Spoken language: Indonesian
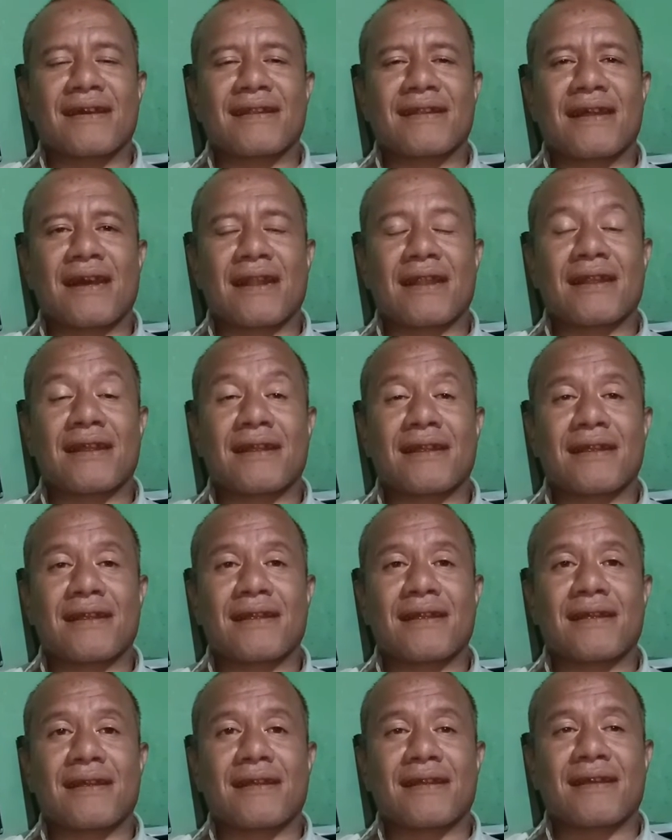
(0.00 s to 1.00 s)

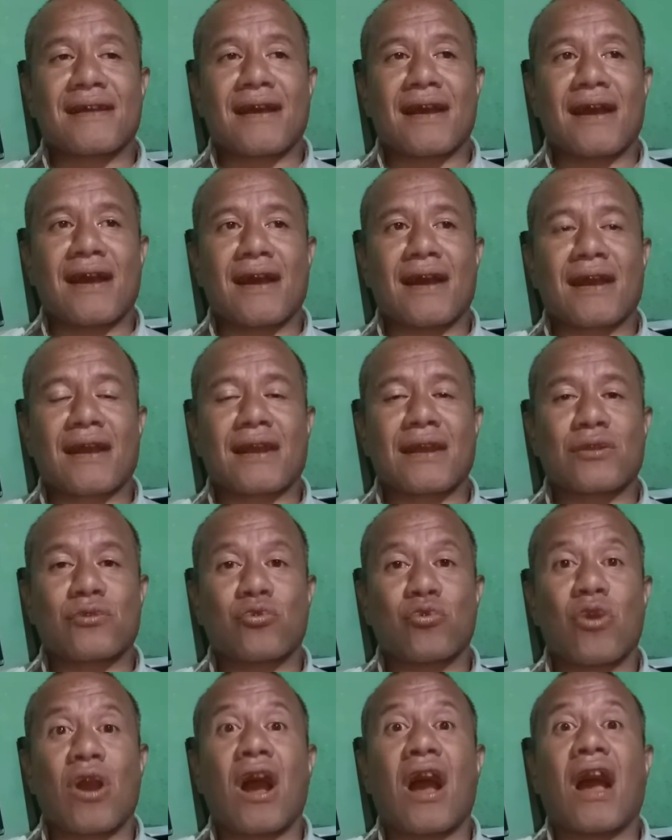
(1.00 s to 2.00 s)
dari uh,
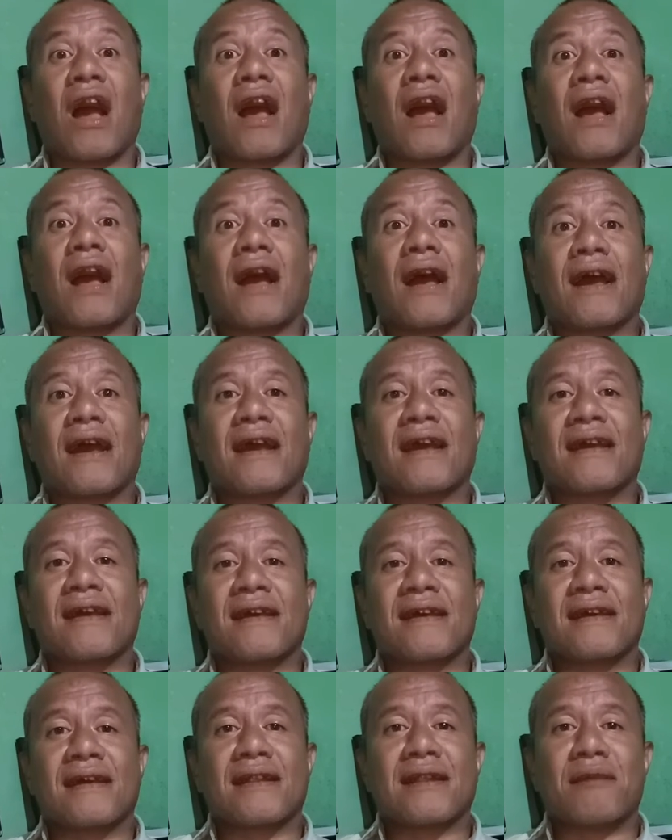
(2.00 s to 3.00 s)
kedua
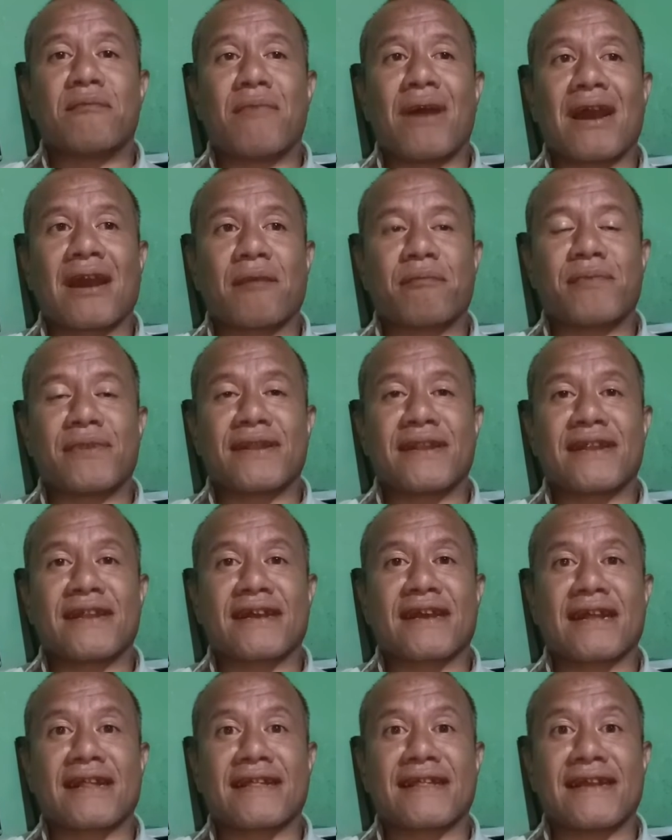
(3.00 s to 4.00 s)
lembaga
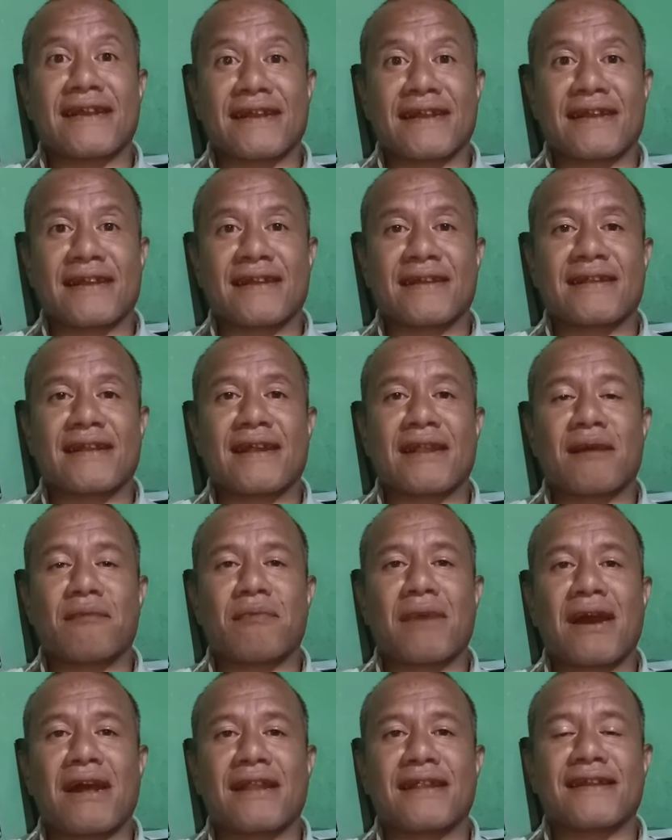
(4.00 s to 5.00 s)
pendidikan tinggi dalam
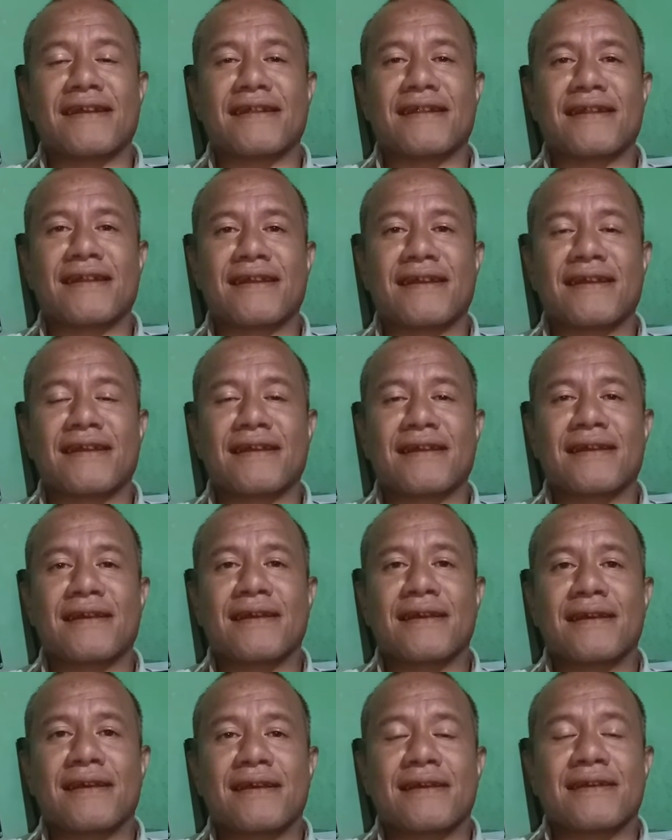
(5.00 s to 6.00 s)
hal ini
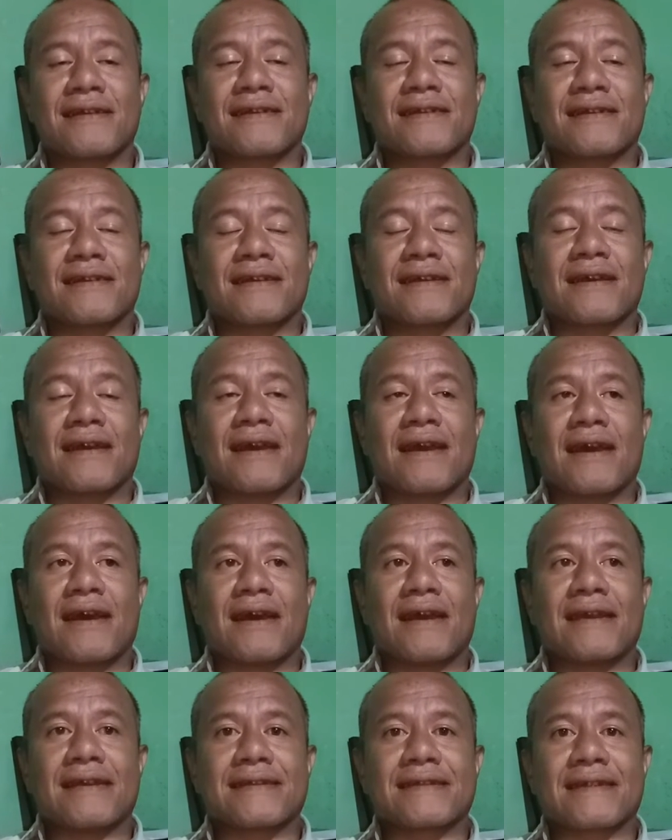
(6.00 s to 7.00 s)

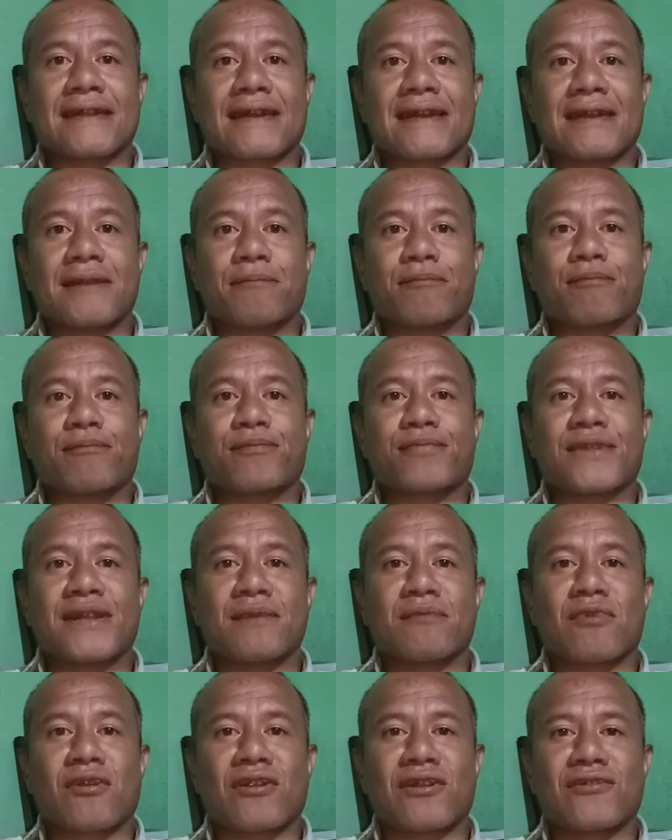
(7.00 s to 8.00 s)
uh, ah, STKIP
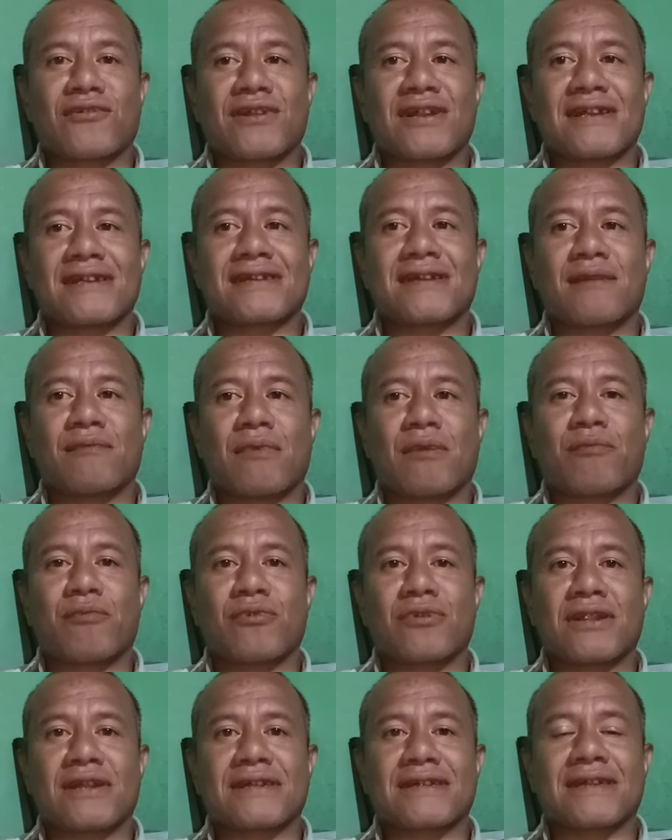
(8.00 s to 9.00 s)
Timur Indonesia
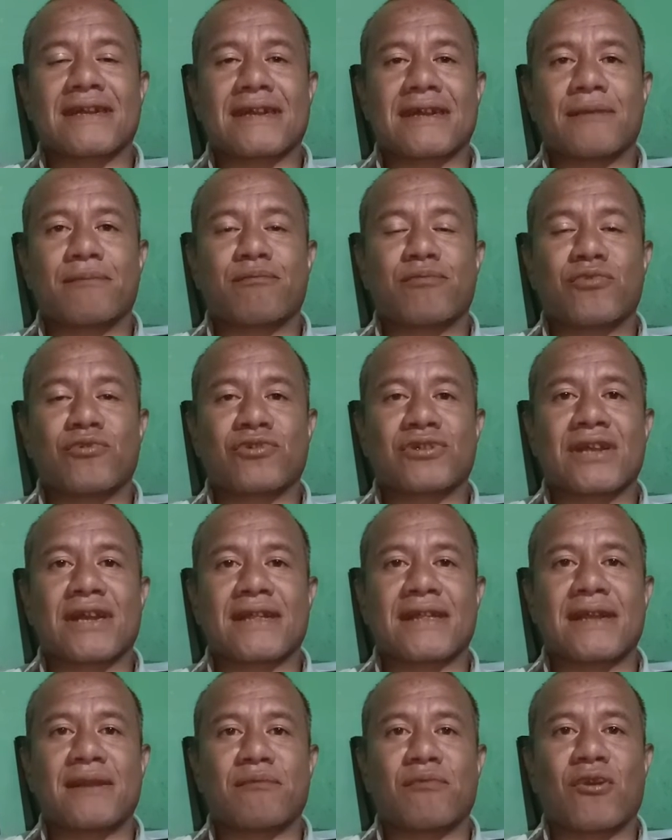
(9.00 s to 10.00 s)
maupun STKIP Nusa
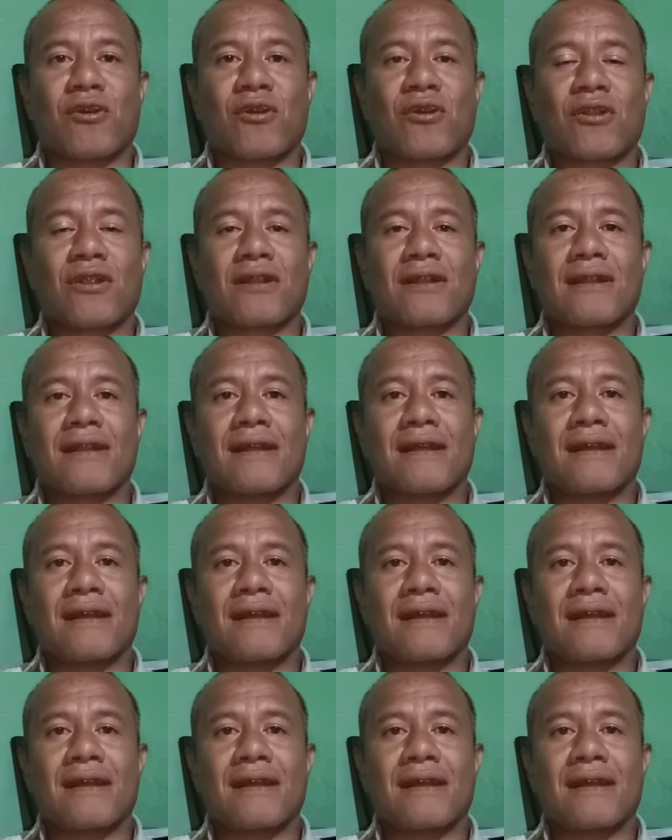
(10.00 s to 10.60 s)
Timur